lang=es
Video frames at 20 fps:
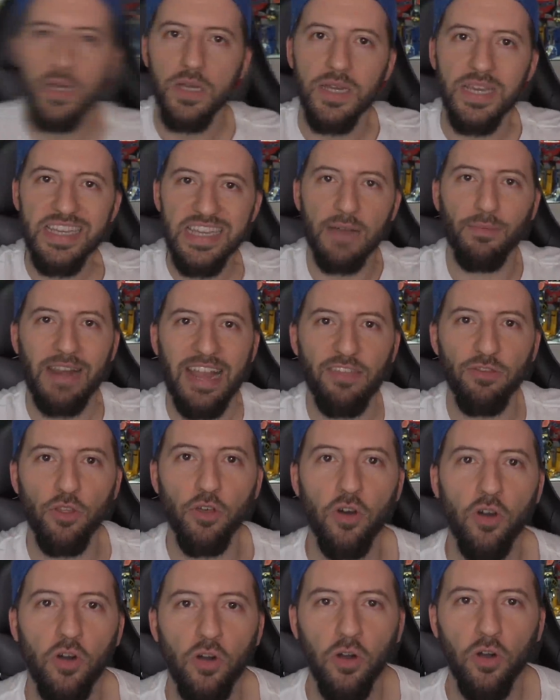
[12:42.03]
Y
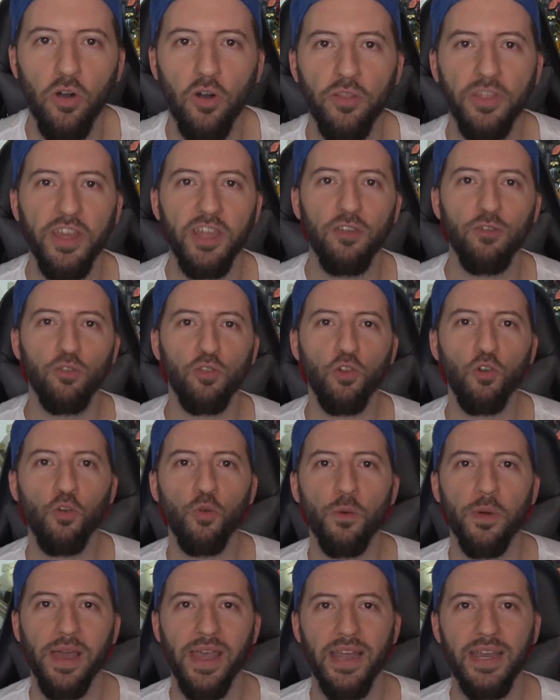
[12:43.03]
hablando de
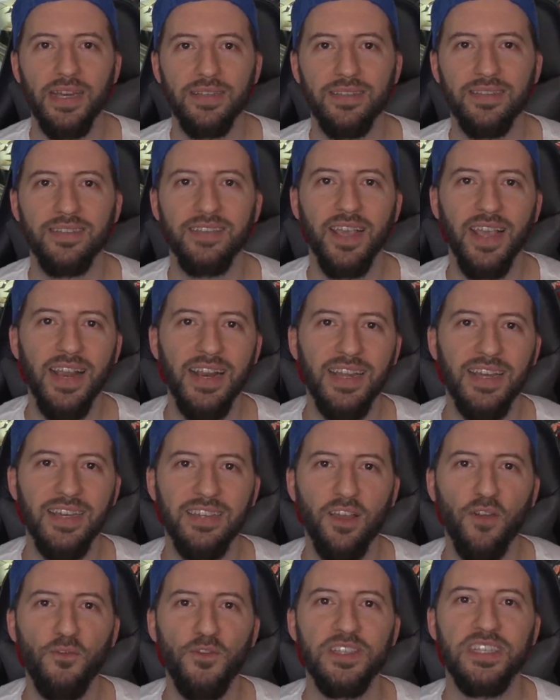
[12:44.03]
youtubers, el que
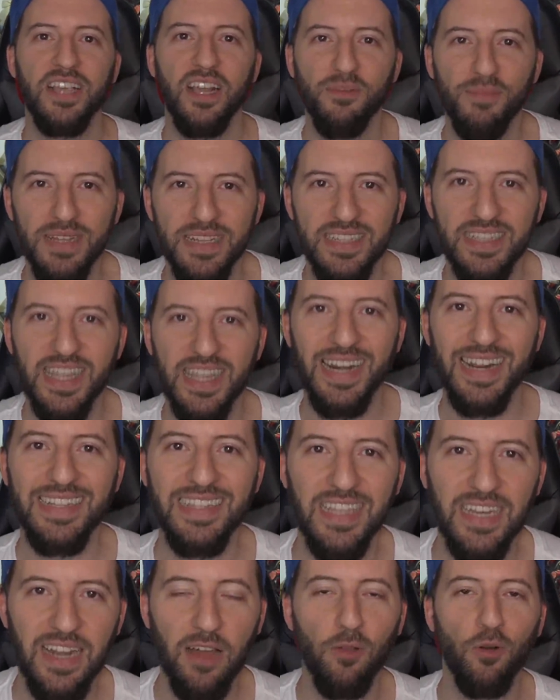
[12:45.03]
está oficialmente
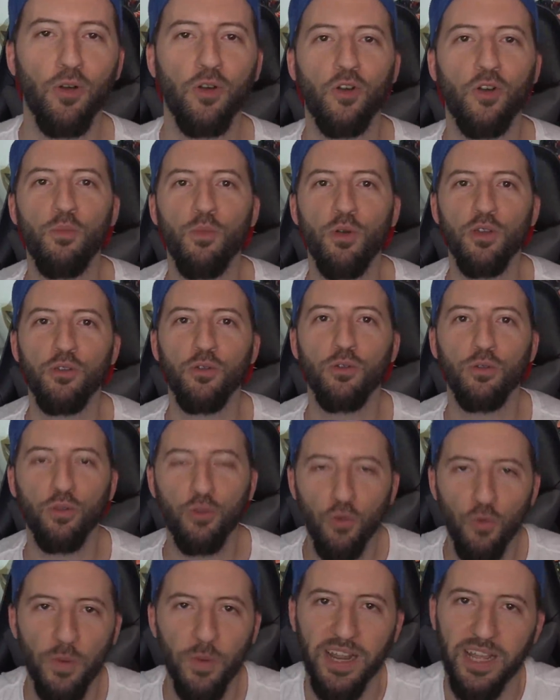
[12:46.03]
retirado como
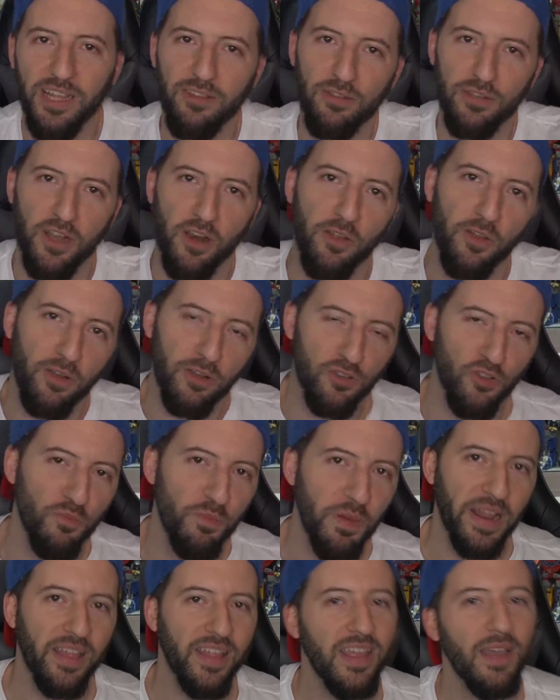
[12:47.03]
youtuber, esto ya lo dejo hace un
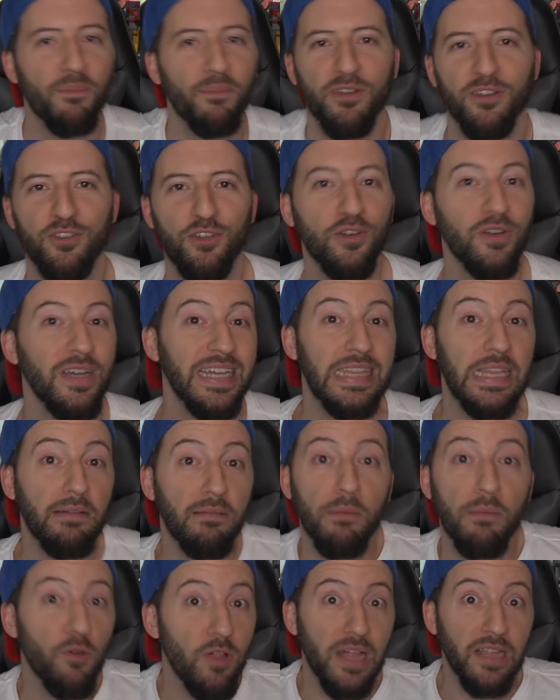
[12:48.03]
par de días, pero yo
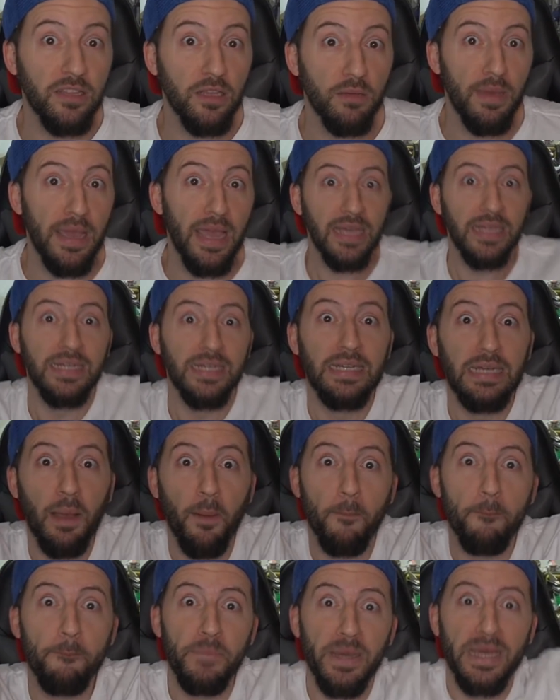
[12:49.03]
estaba mudándome,
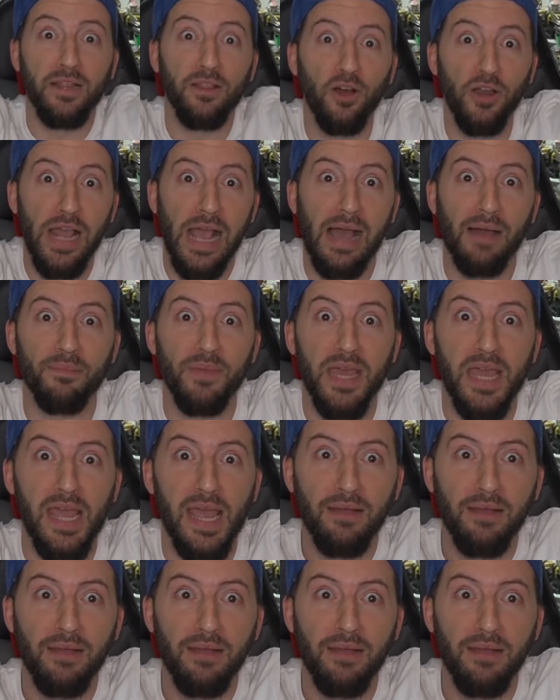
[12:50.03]
perdóname,